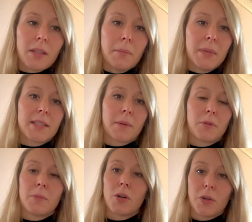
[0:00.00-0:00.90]
mais
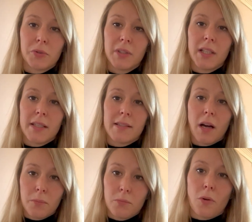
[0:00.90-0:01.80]
simplement leur donner les
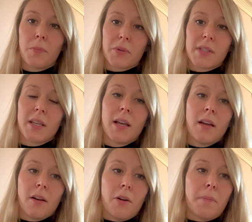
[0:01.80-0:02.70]
armes pour penser
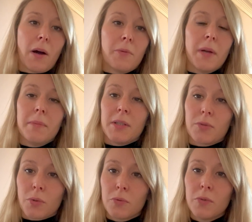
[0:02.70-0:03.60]
par eux-mêmes et
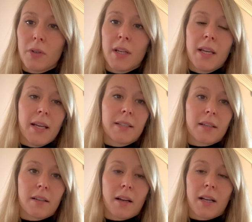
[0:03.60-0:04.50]
surtout
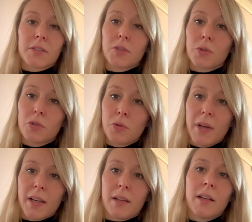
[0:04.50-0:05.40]
être un,
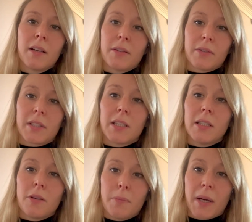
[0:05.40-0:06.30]
sanctuaire
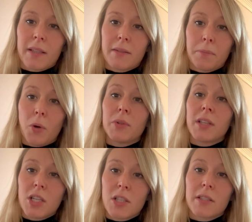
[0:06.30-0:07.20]
qui
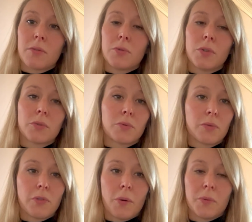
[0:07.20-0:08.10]
protège les étudiants de toute
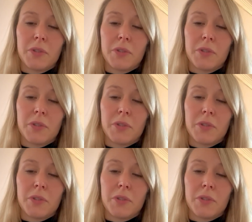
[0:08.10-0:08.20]
forme